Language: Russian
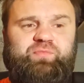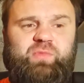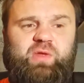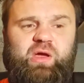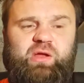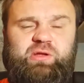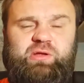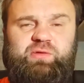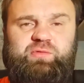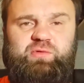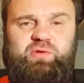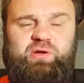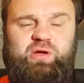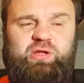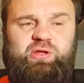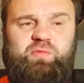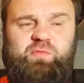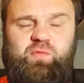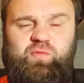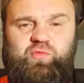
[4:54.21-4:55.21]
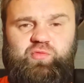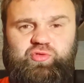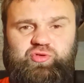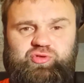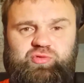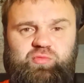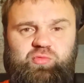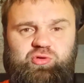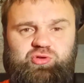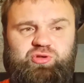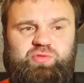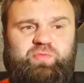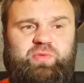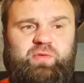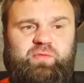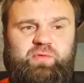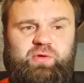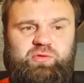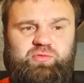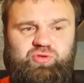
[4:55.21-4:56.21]
Этот, к этому вкусу может
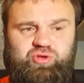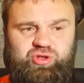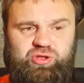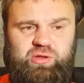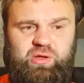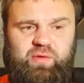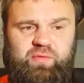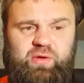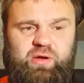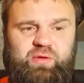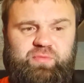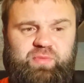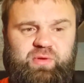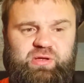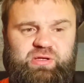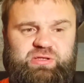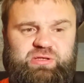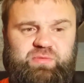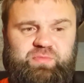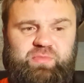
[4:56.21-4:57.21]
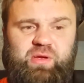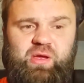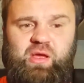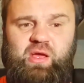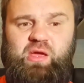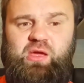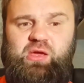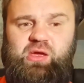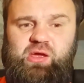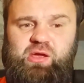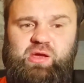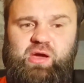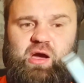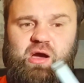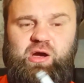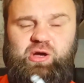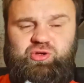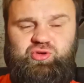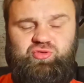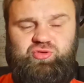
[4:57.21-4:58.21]
привыкнуть человек, в принципе. И я
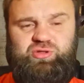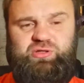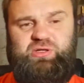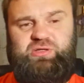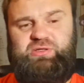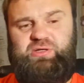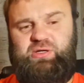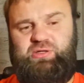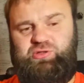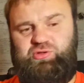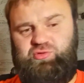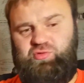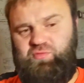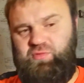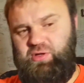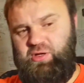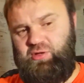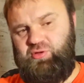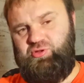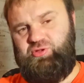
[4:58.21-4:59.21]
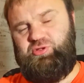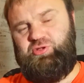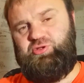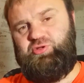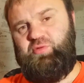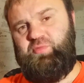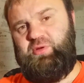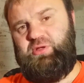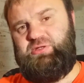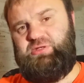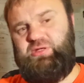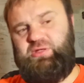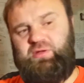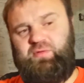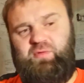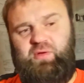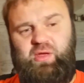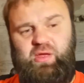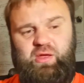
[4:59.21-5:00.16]
хочу сказать с уверенностью, 100%,